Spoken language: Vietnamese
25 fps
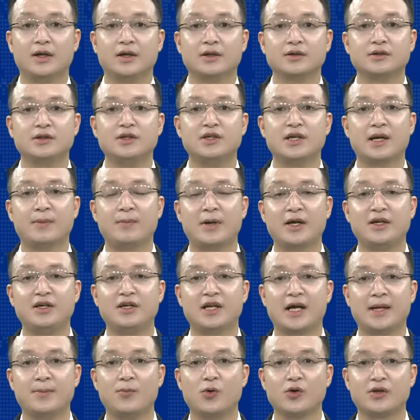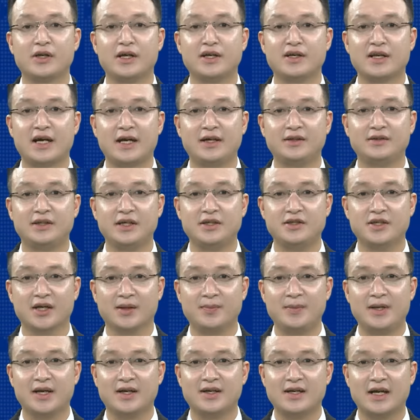Từ năm 2021 đến nay, tỉnh Điện
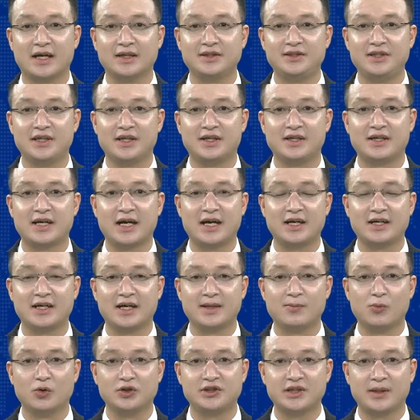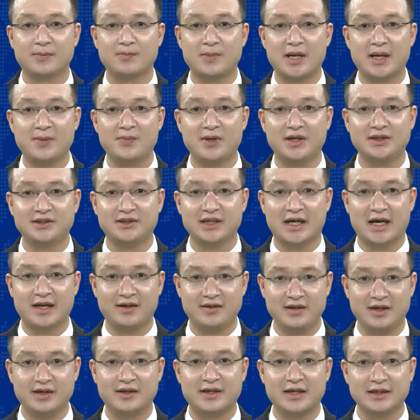Biên đã triển khai gần 130 dự án
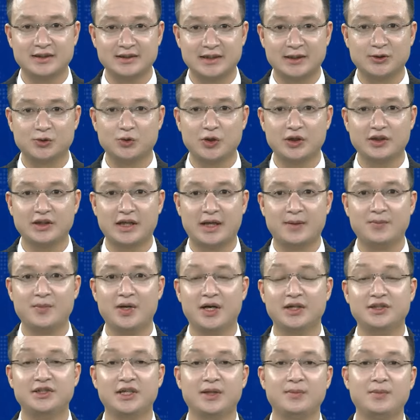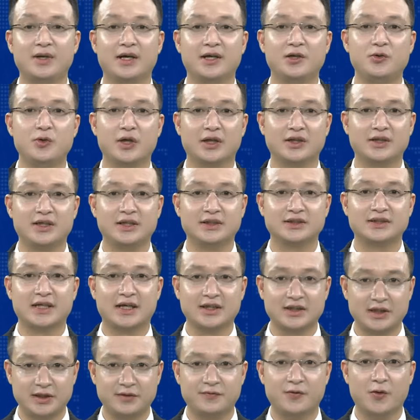liên kết sản xuất tại 10 trên 10 huyện, thị xã,
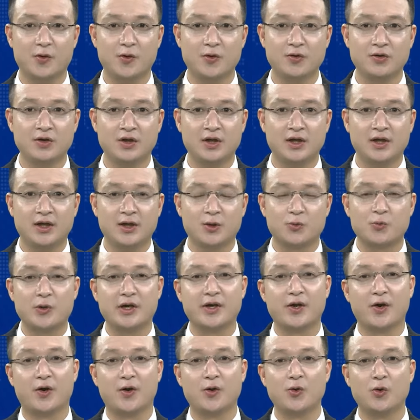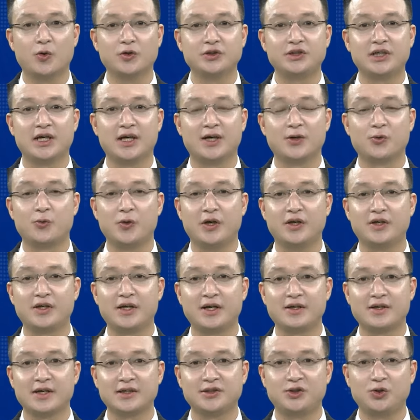thành phố. Qua đó hỗ trợ khuyến
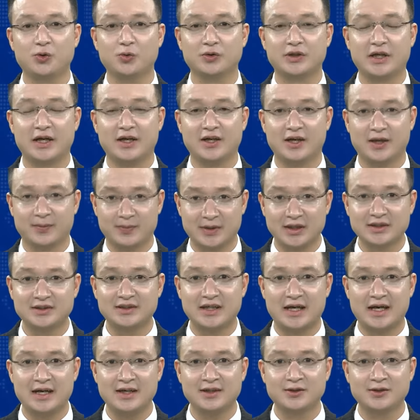khích các chủ thể hợp tác xã,